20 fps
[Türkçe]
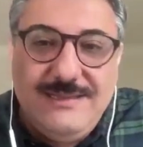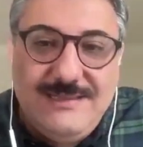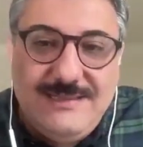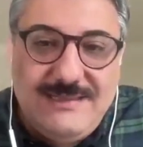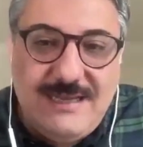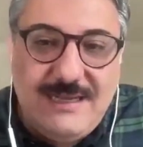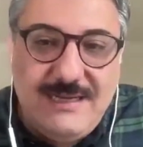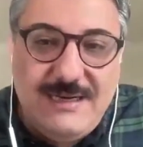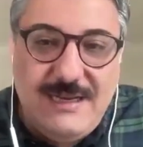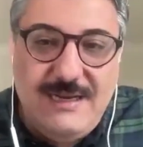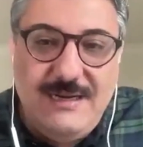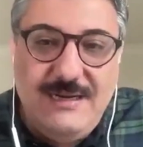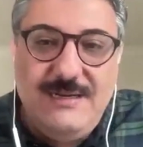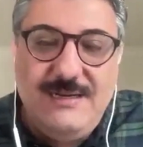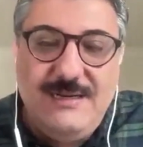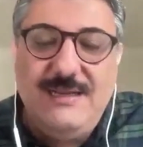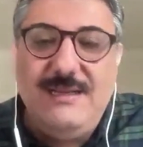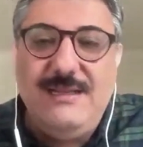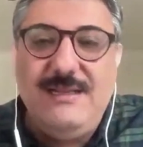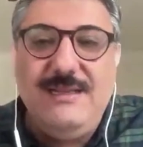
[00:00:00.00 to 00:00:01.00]

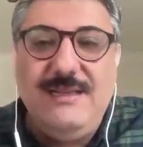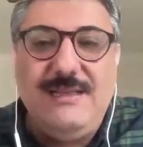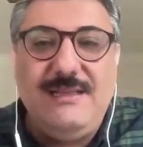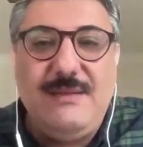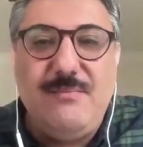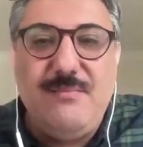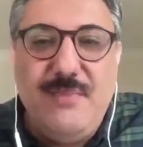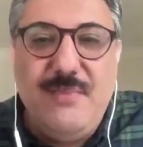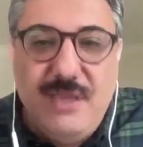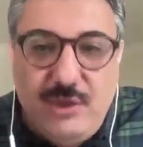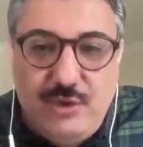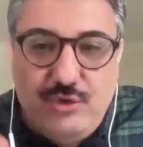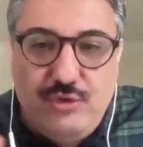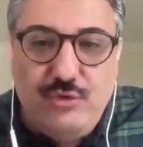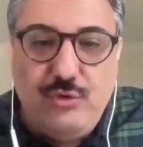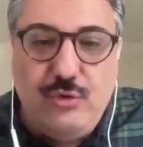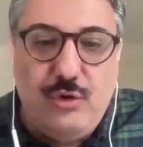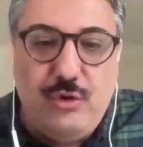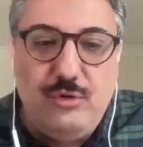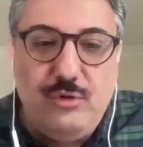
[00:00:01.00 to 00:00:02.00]
zararlı ya da
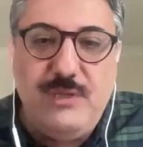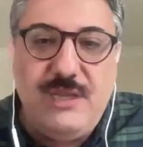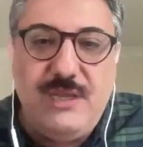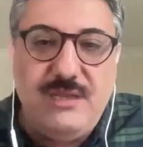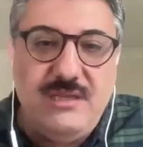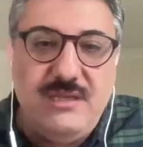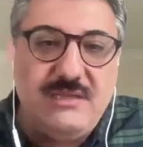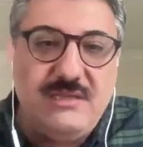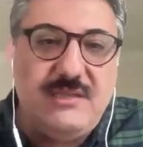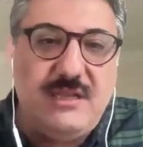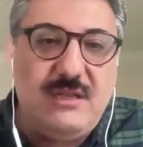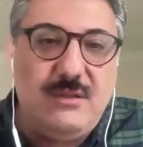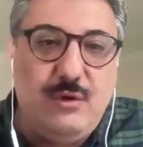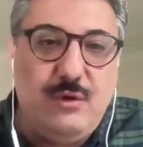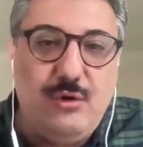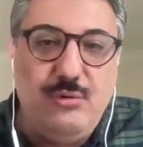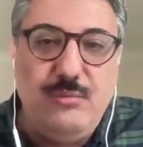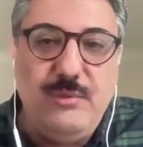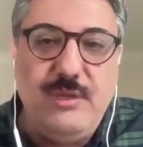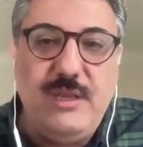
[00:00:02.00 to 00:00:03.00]
meşru olmayan, yasal
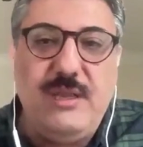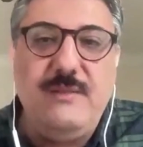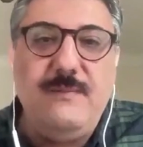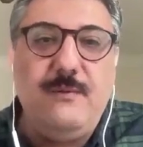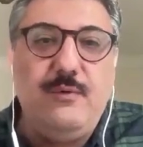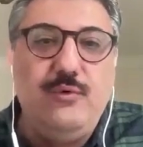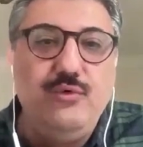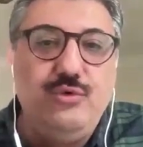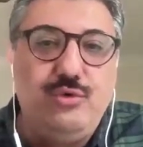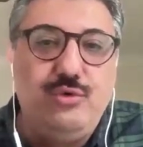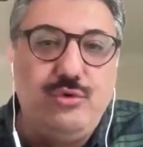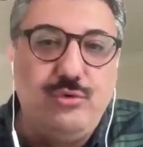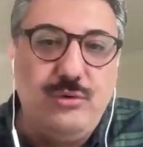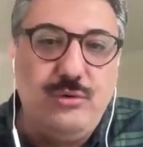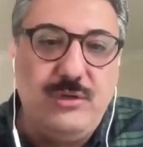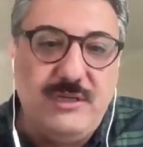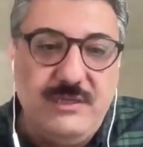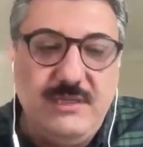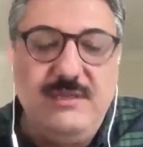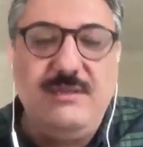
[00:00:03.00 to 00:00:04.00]
olmayan
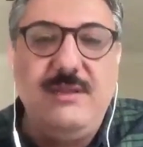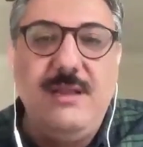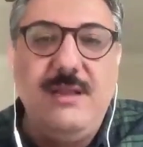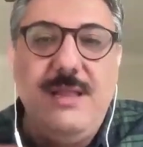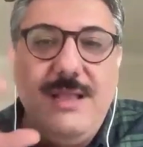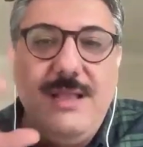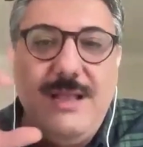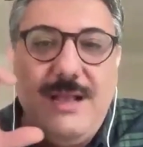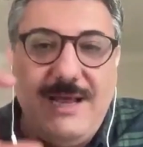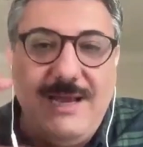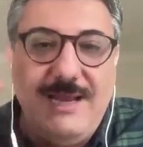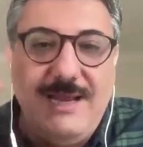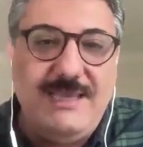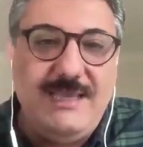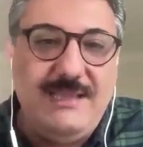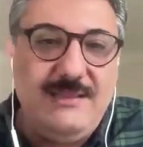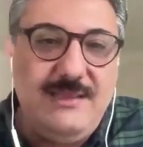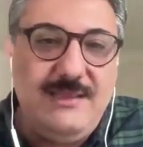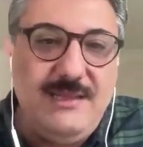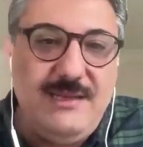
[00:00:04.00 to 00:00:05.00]
unsurların
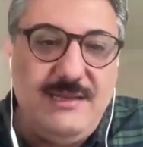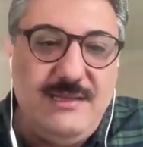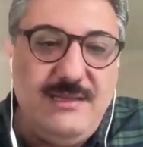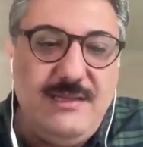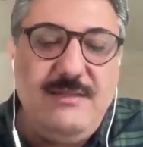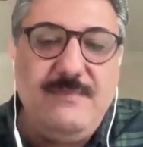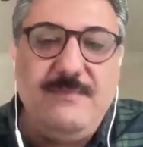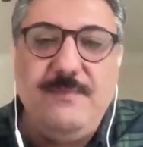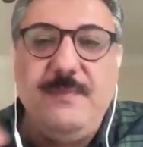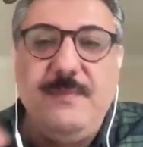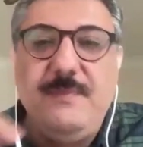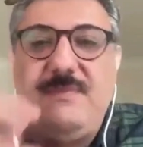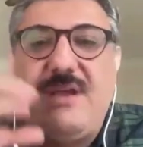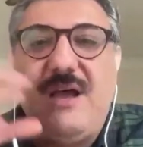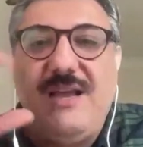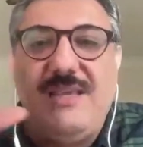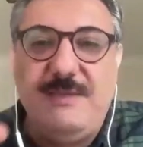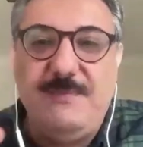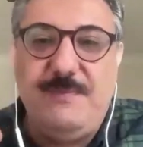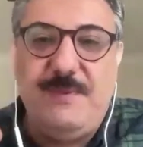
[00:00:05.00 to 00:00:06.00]
hareketlerini
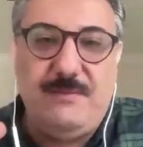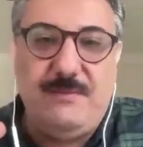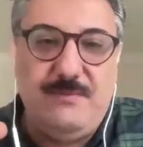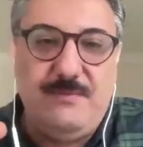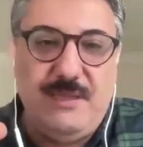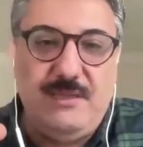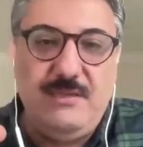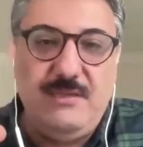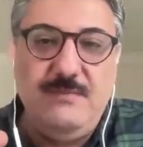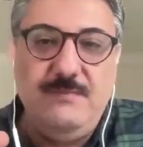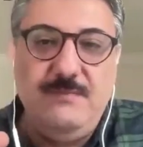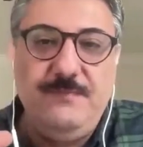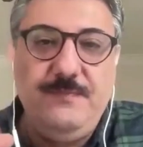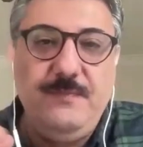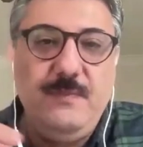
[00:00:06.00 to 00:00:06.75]
takip etmek.